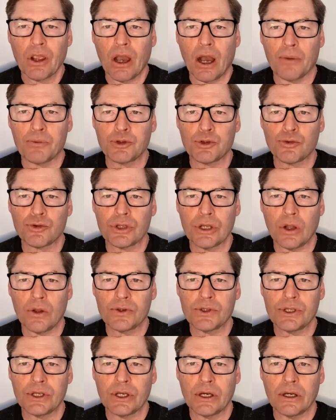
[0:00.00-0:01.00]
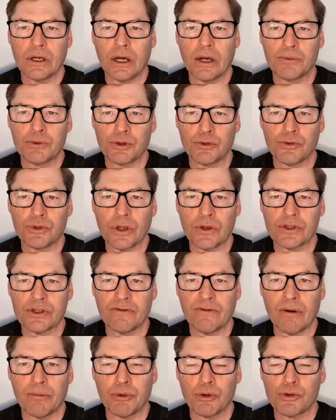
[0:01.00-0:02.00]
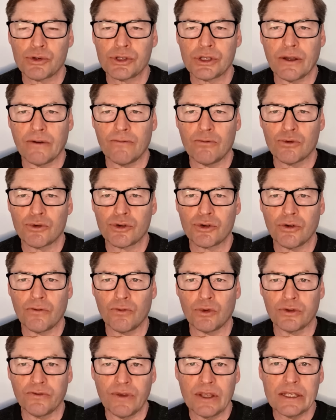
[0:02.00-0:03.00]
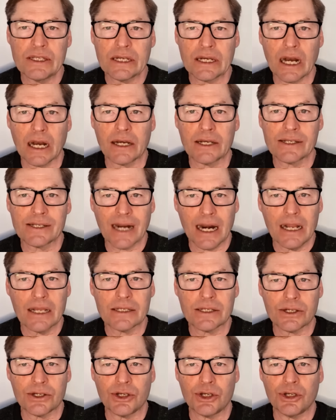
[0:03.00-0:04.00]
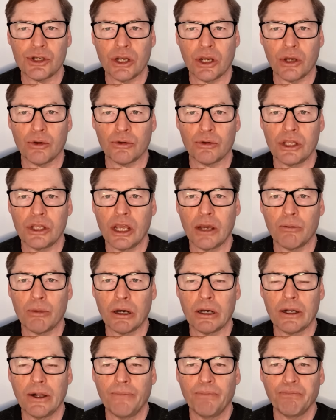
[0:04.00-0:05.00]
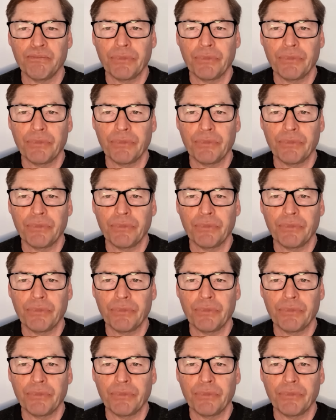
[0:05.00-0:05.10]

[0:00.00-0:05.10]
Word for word: обсуждался, обсуждался вопрос того, что вот видите, как Израиль защищает небо